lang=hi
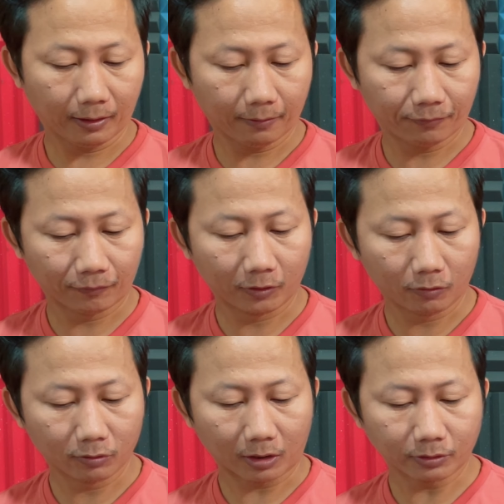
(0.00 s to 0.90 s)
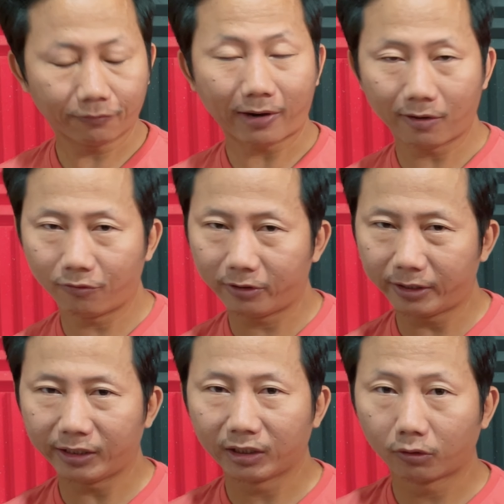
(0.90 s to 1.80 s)
फिफ्टी टू थाउजेंड फाइव
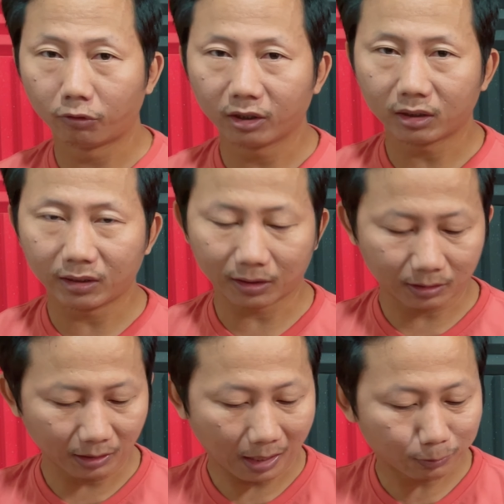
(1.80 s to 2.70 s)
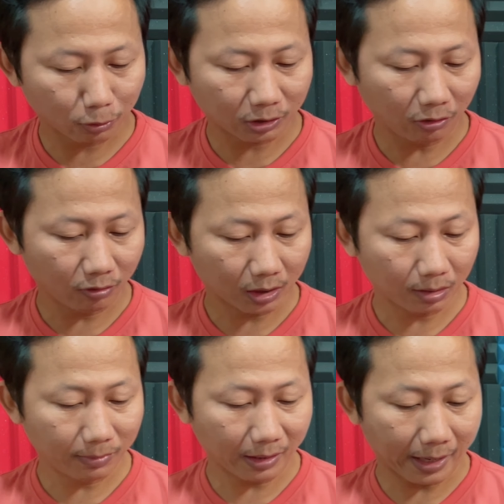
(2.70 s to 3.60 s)
हंड्रेड इंक्लूडिंग जी एस टी आप सोच रहे होंगे कि
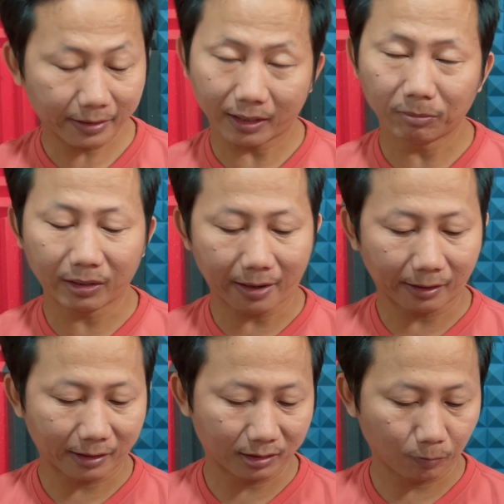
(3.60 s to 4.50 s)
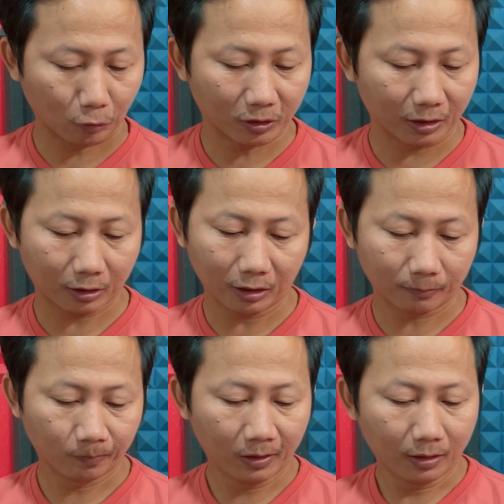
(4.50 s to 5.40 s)
मैं आई नाइन में डायरेक्ट कहाँ से पहुँच गया ठीक है
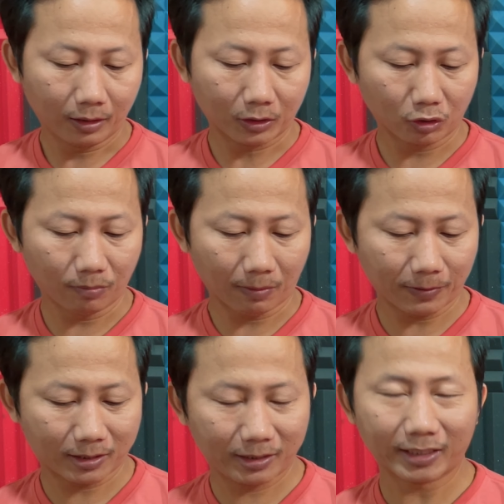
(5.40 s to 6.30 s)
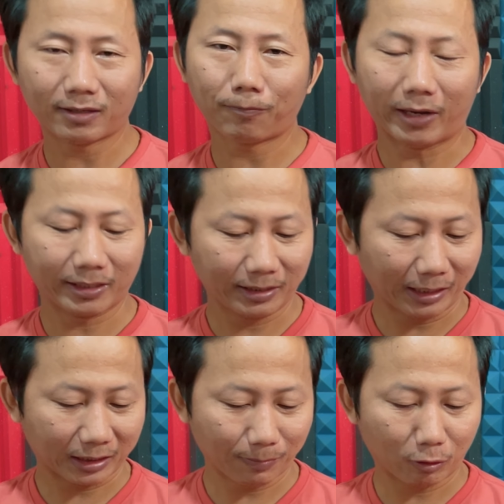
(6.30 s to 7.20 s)
एक्चुअली मेरे पास जैसे प्राइसिंग
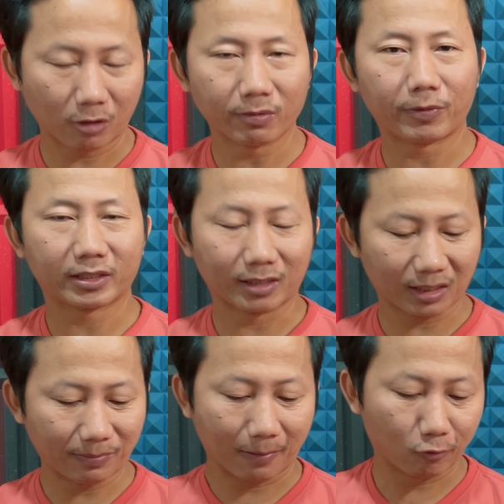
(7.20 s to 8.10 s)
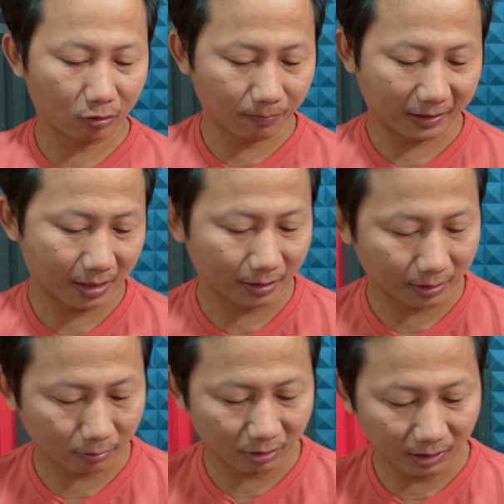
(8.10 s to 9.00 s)
आता है मैं कॉपी पेस्ट करके मैं आप लोगों को बता
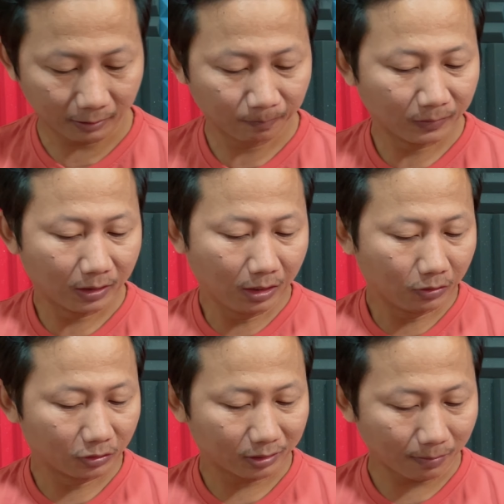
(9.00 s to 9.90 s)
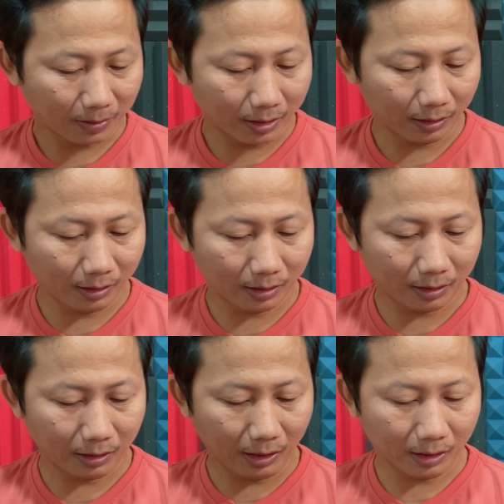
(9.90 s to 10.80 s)
देता हूँ ठीक है उसके बाद
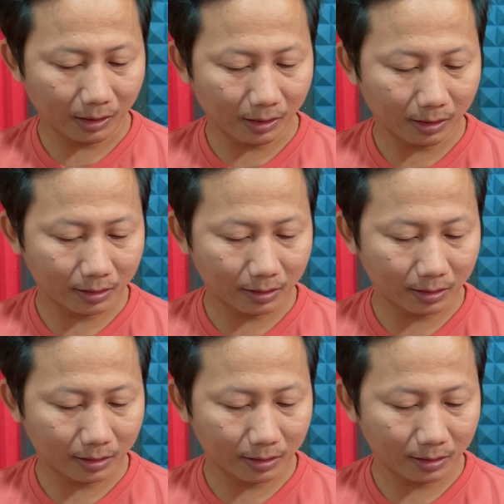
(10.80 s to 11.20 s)
एक है